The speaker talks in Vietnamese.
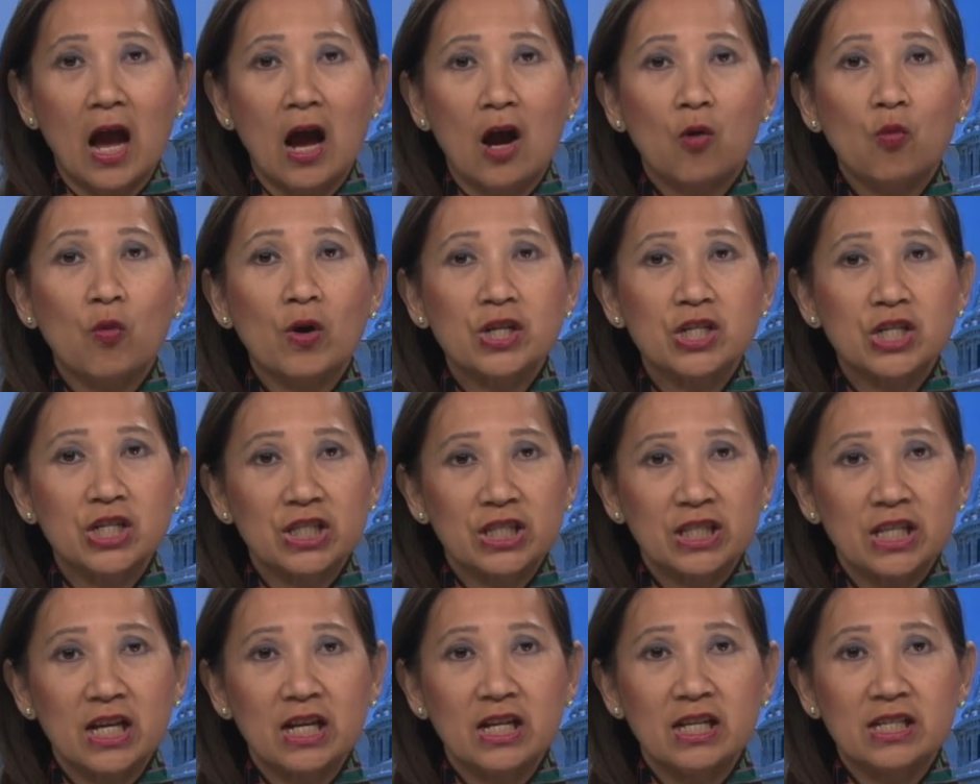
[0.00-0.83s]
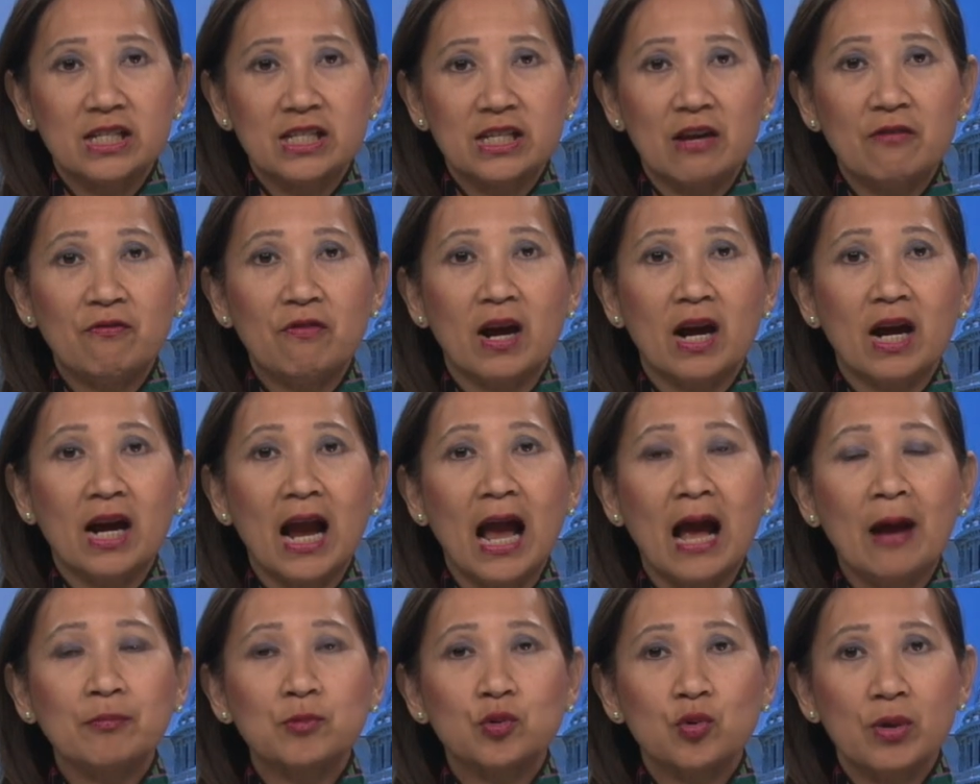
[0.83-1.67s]
Washington sẽ vẫn
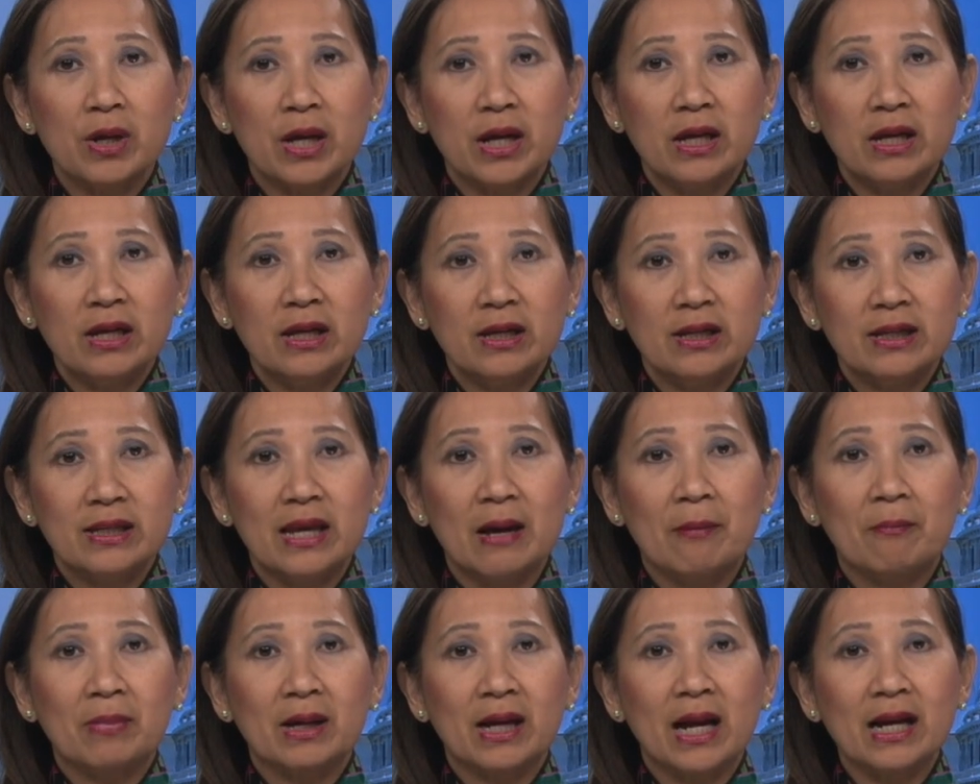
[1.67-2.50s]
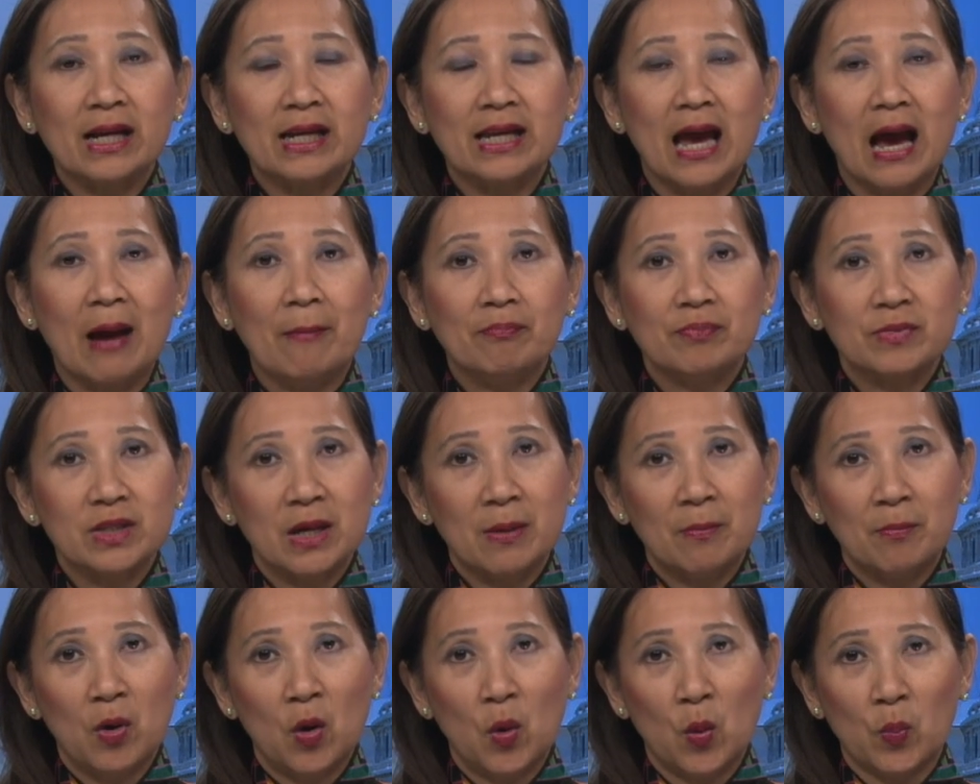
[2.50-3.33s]
áp thuế nhằm cắt giảm
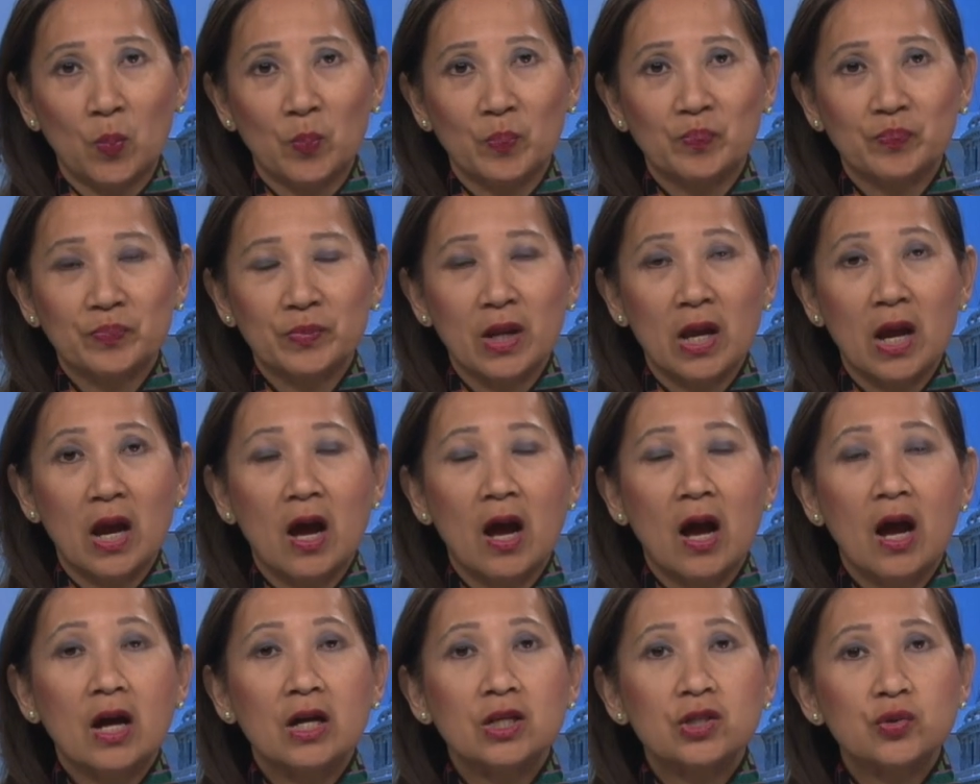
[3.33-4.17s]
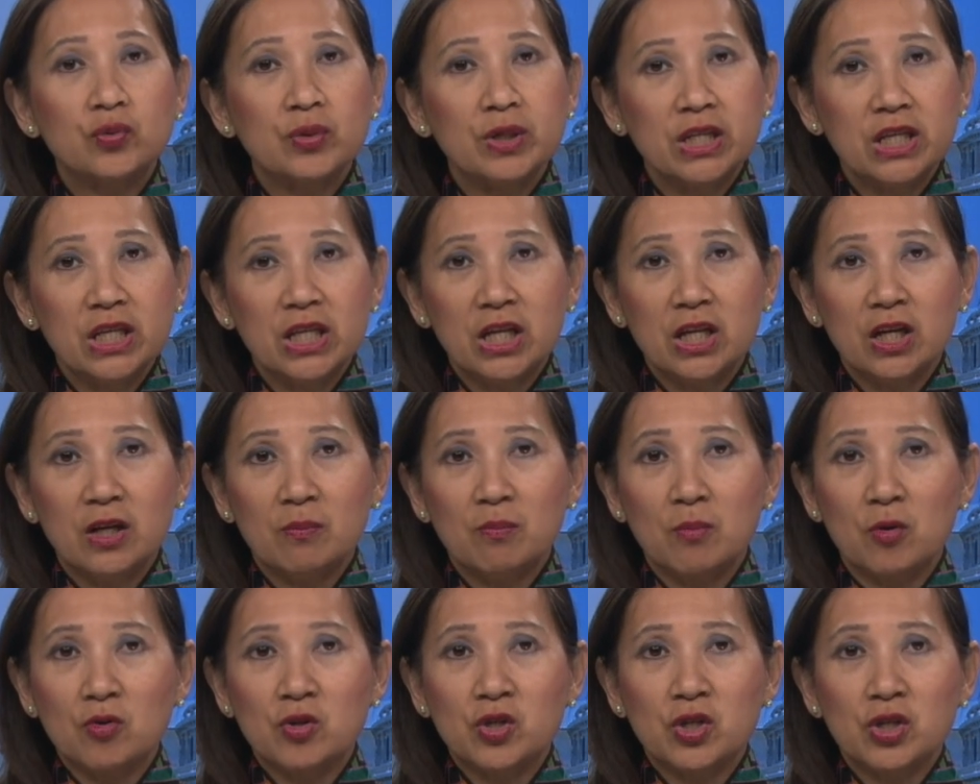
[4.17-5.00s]
thâm hụt Tuy
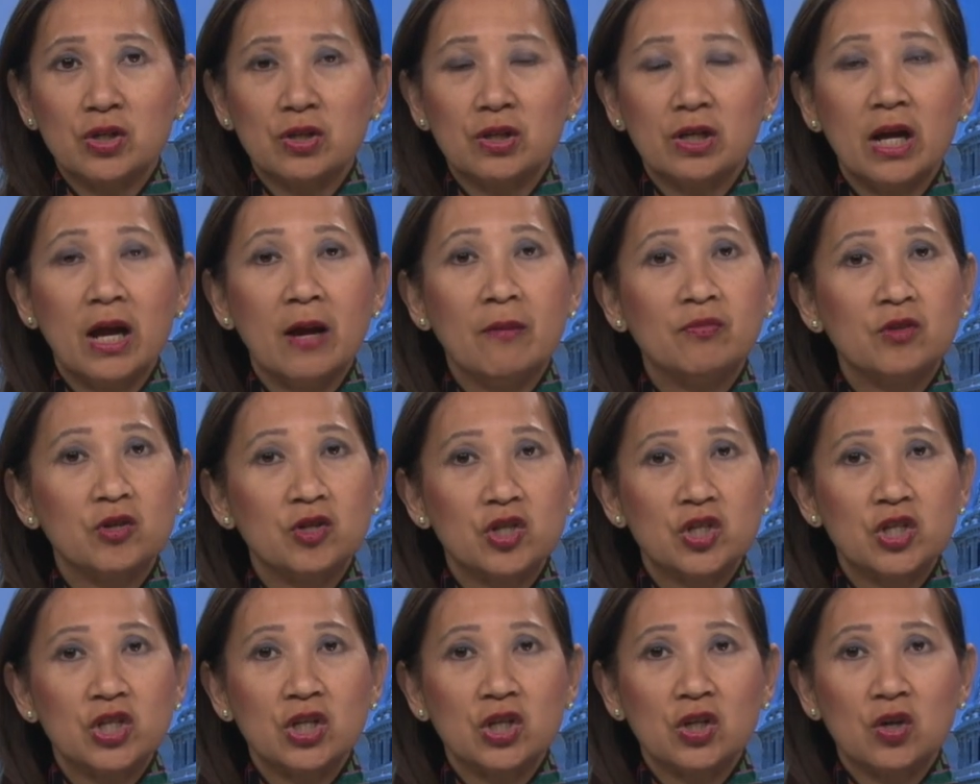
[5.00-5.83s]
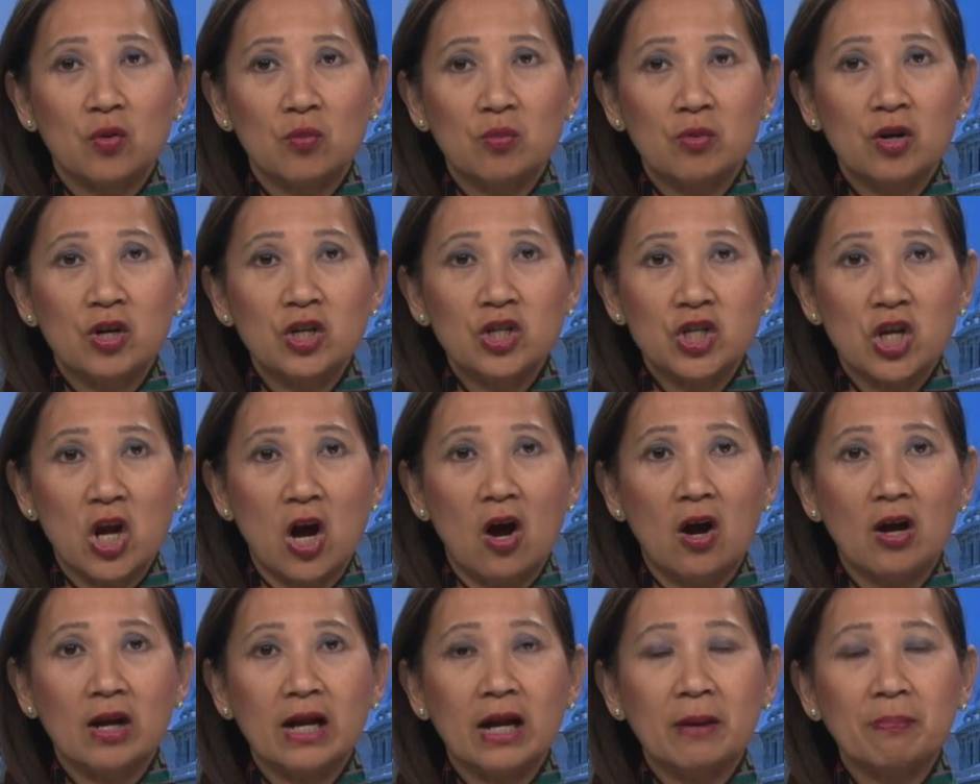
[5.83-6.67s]
nhiên, Bộ trưởng Mnuchin cũng nói
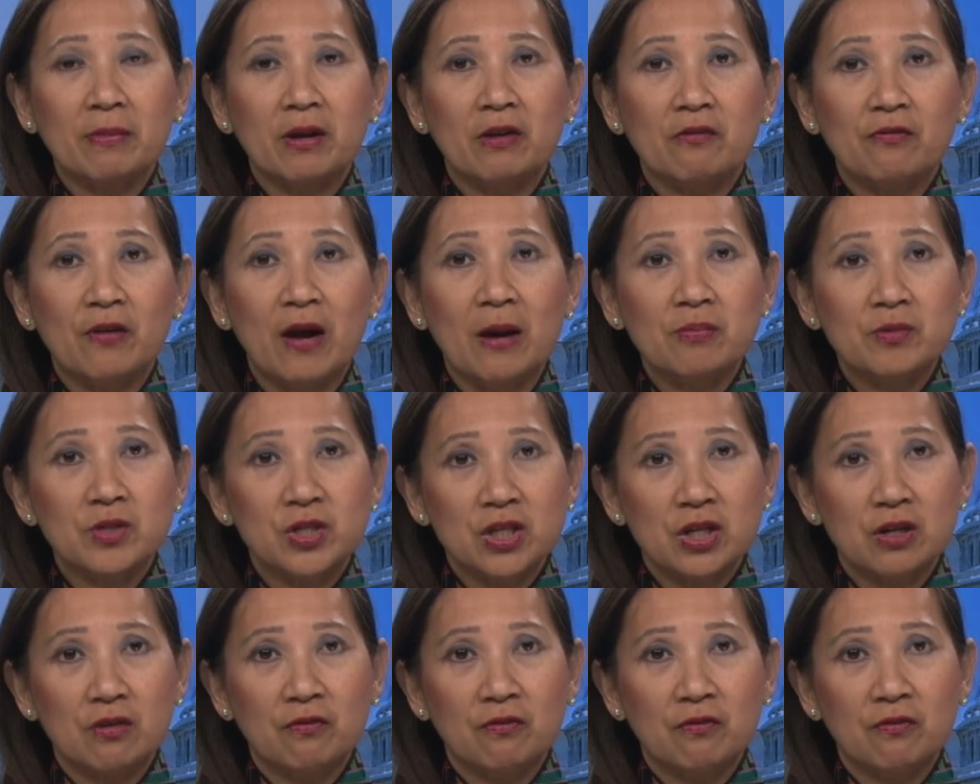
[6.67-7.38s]
rõ các biện pháp trừng